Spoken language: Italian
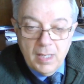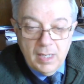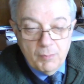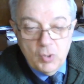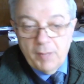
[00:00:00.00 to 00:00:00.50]

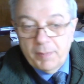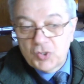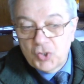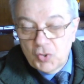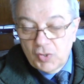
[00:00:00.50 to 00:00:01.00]
L'amore è
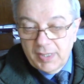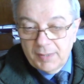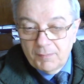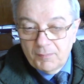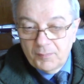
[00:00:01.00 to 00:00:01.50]
passione,
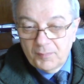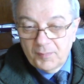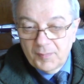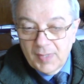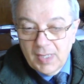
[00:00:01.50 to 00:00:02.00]

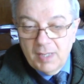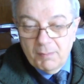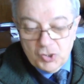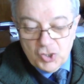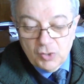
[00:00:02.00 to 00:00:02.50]
ma c'è